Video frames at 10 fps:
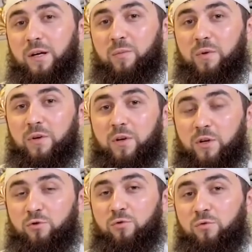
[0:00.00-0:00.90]
как бы
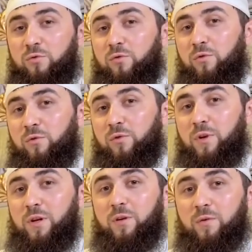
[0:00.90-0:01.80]
режут э,
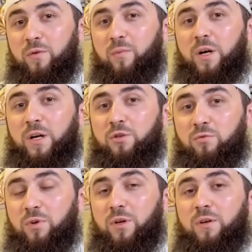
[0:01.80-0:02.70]
или
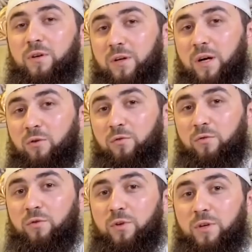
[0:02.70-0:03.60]
барашку, или
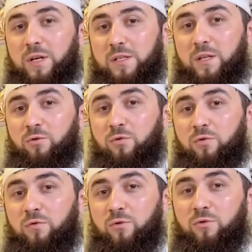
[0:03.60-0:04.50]
корову и
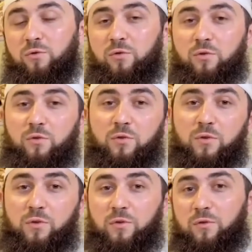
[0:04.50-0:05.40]
раздают. Вот э,
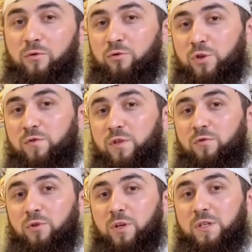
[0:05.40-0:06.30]
лучше
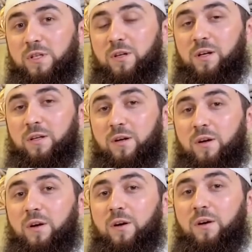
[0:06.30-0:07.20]
всего это сделать
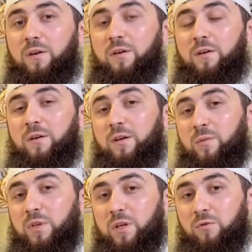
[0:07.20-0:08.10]

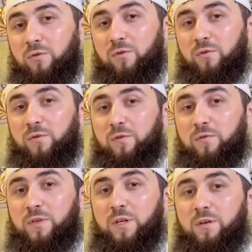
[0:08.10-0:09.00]
именно вот э,
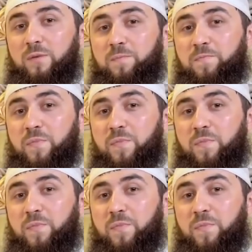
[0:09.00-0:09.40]
в день